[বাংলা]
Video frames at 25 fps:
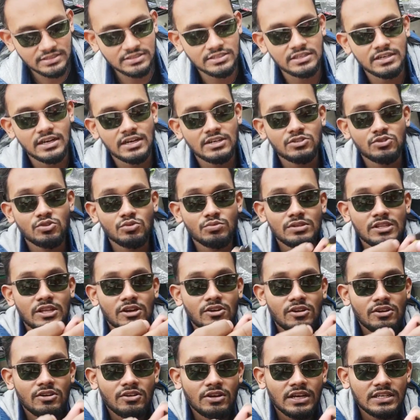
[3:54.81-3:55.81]
চেনার সুবিধা
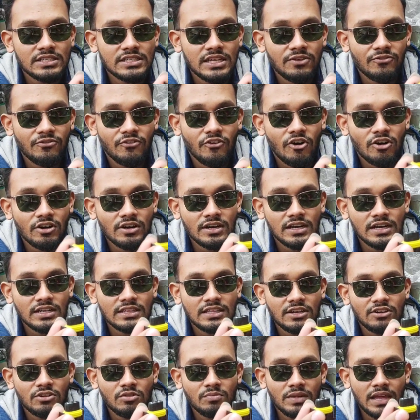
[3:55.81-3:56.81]
হইলো যে ফগ
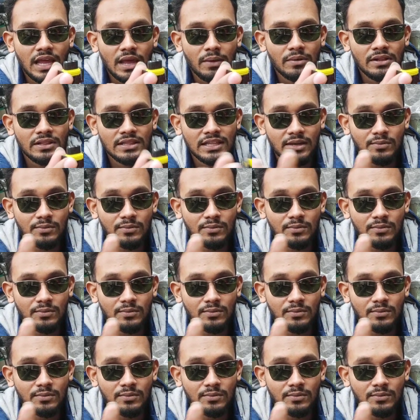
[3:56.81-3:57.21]
রিলেতে এরকম ক্যাবল